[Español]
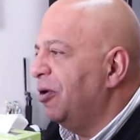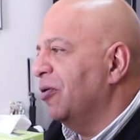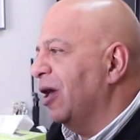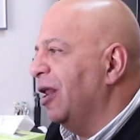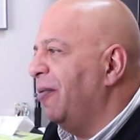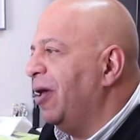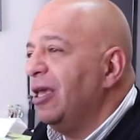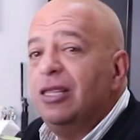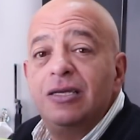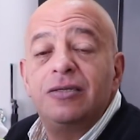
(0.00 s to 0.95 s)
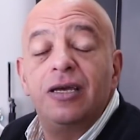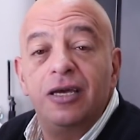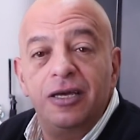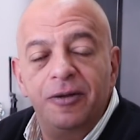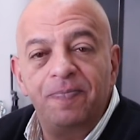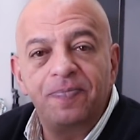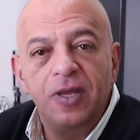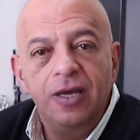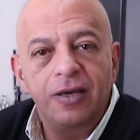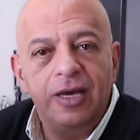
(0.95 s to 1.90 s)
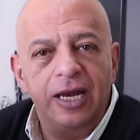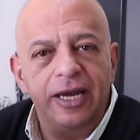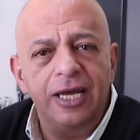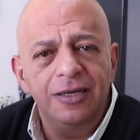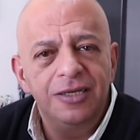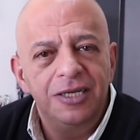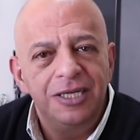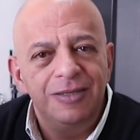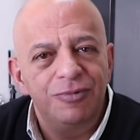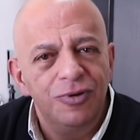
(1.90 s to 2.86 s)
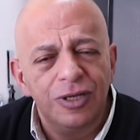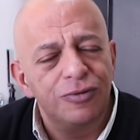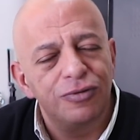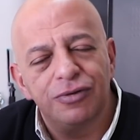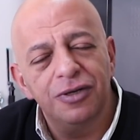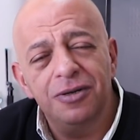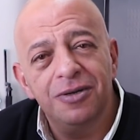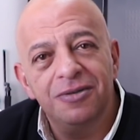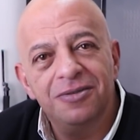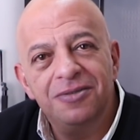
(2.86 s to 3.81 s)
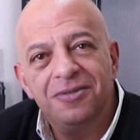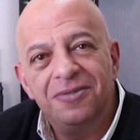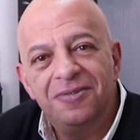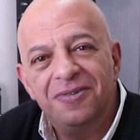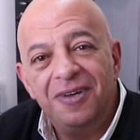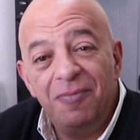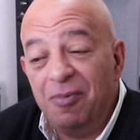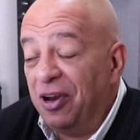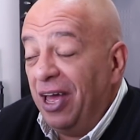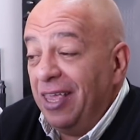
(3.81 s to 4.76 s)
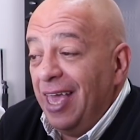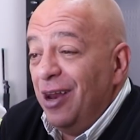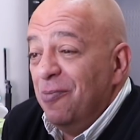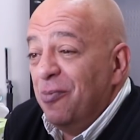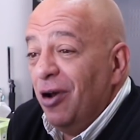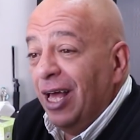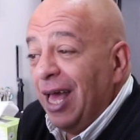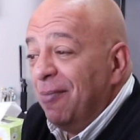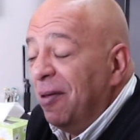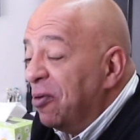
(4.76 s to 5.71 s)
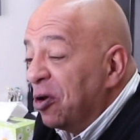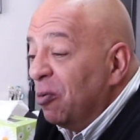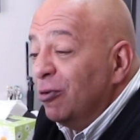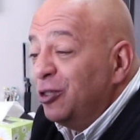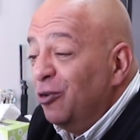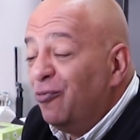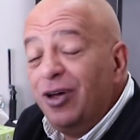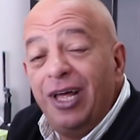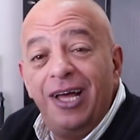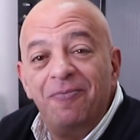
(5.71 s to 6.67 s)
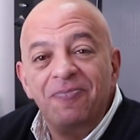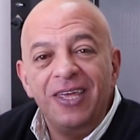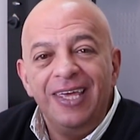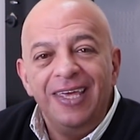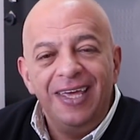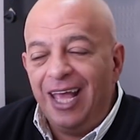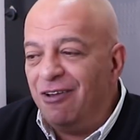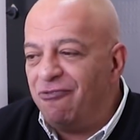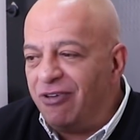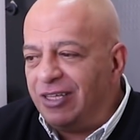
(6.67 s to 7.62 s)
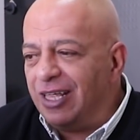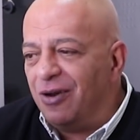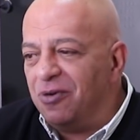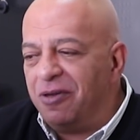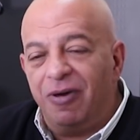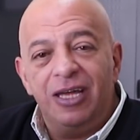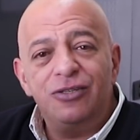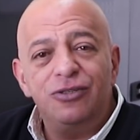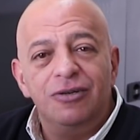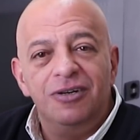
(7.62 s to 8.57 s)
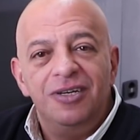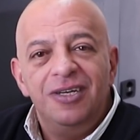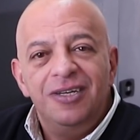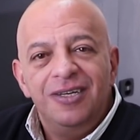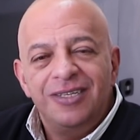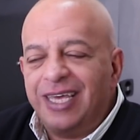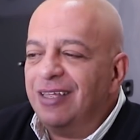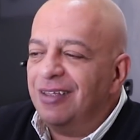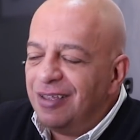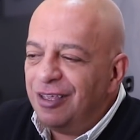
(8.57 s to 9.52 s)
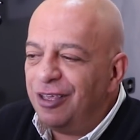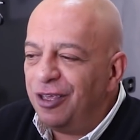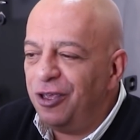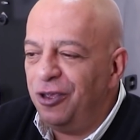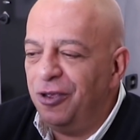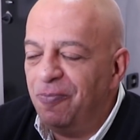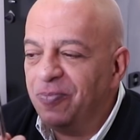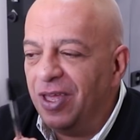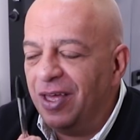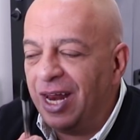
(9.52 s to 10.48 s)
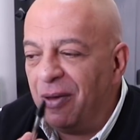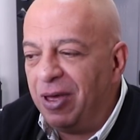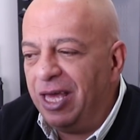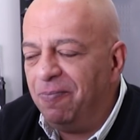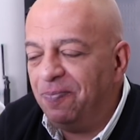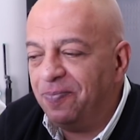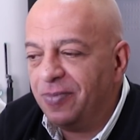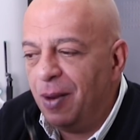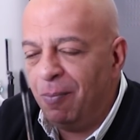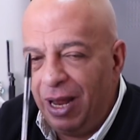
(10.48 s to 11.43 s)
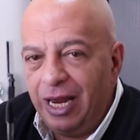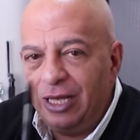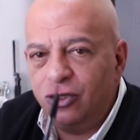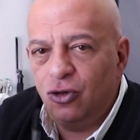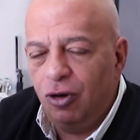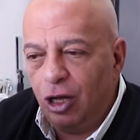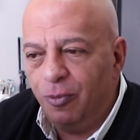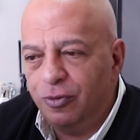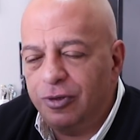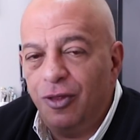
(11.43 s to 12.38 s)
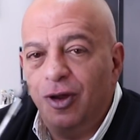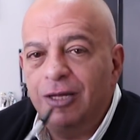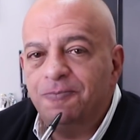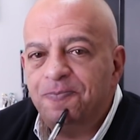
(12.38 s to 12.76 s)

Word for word: bueno, que grabé ahí desde Kenia, no les gustó. No les gustó. Me regañaron por la cámara, pero como si yo fuera el fin del universo. es que grabé mal hecho con la computadora,